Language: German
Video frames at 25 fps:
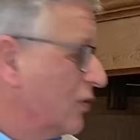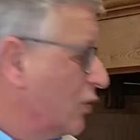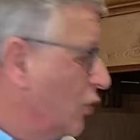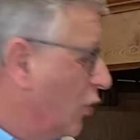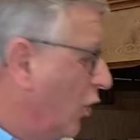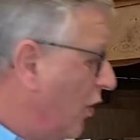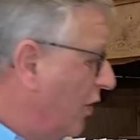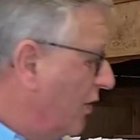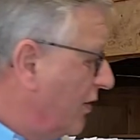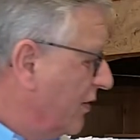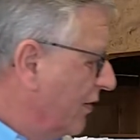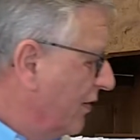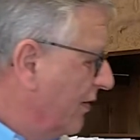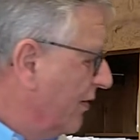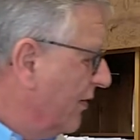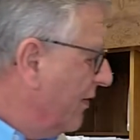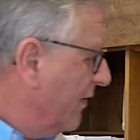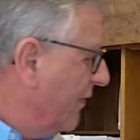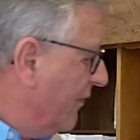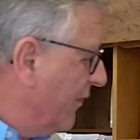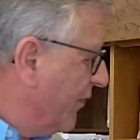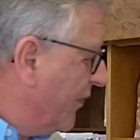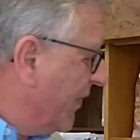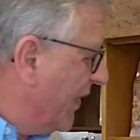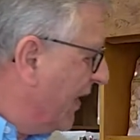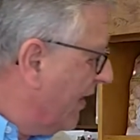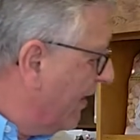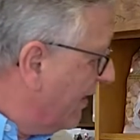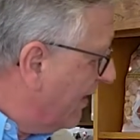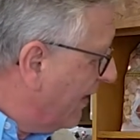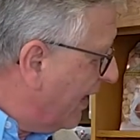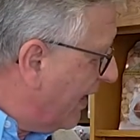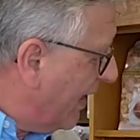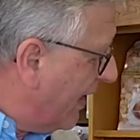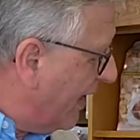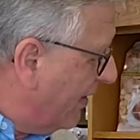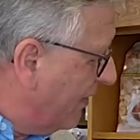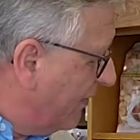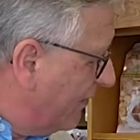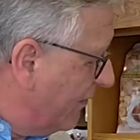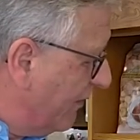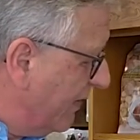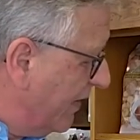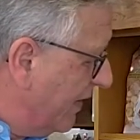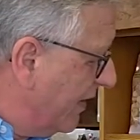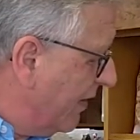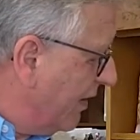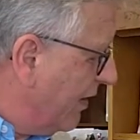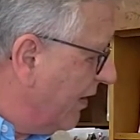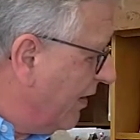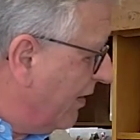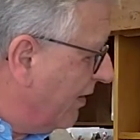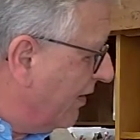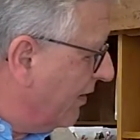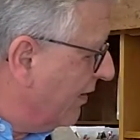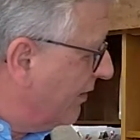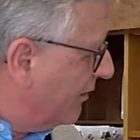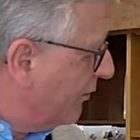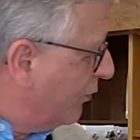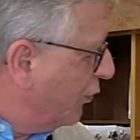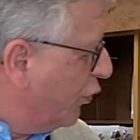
trocken, entweder